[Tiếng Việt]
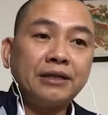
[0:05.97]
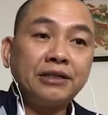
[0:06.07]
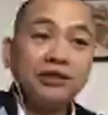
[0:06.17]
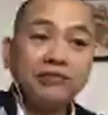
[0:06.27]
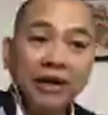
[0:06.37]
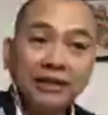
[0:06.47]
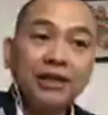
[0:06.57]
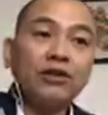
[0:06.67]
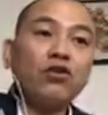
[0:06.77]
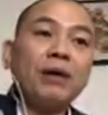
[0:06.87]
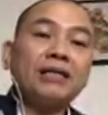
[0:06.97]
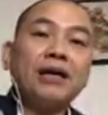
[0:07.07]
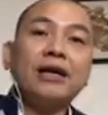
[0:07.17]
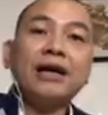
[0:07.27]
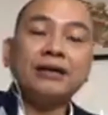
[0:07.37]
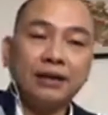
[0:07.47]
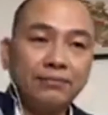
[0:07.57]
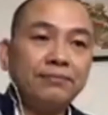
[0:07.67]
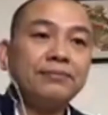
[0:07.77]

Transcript: cái sự phát triển của bản thân hay không